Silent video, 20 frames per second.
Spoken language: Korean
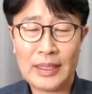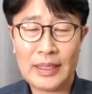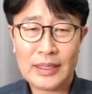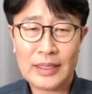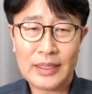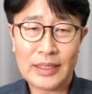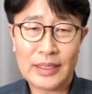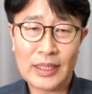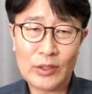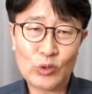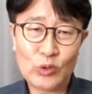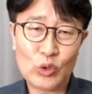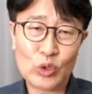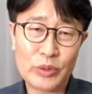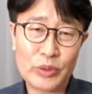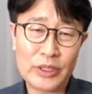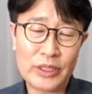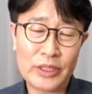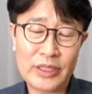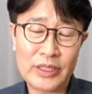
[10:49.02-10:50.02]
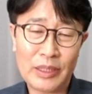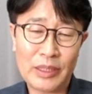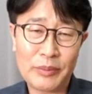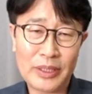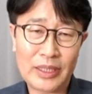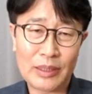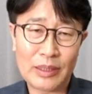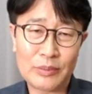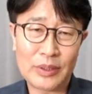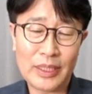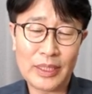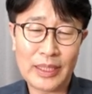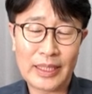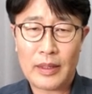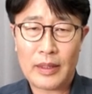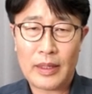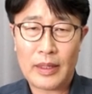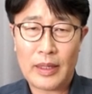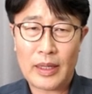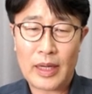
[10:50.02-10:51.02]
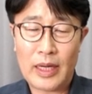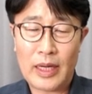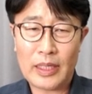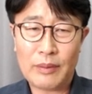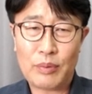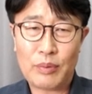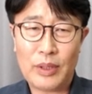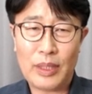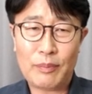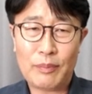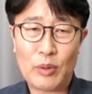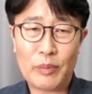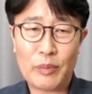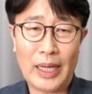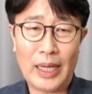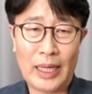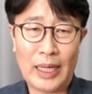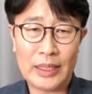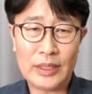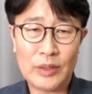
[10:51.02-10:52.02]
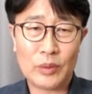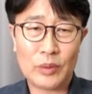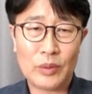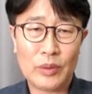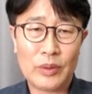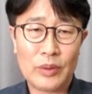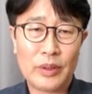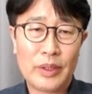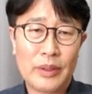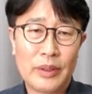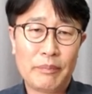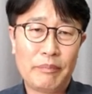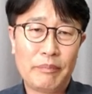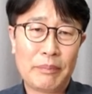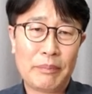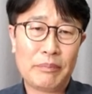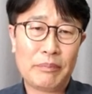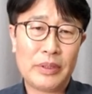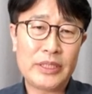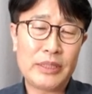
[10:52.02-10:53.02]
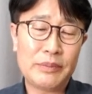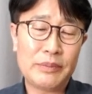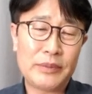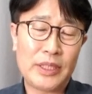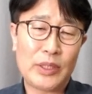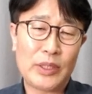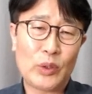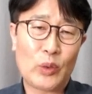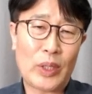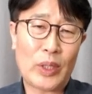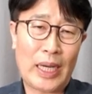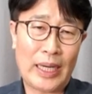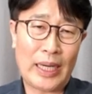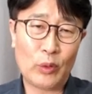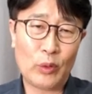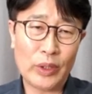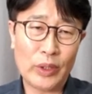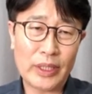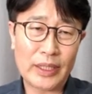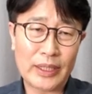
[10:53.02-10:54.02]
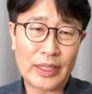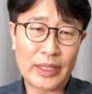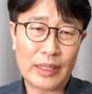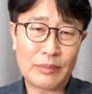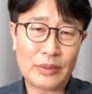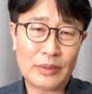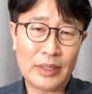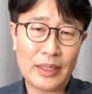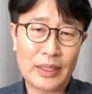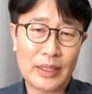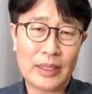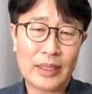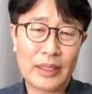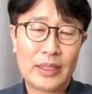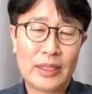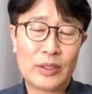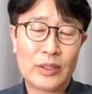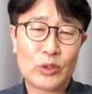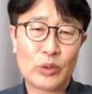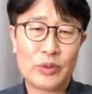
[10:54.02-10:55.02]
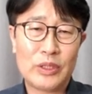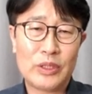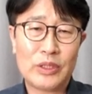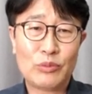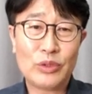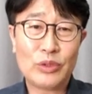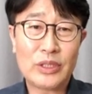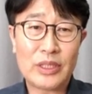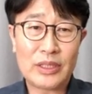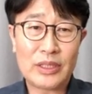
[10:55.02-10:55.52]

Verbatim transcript: 이게 유튜브 시스템이기 때문에 강의 플랫폼이 아니고 멤버십 제도로 가고 있기 때문에 좀 이런 문제들이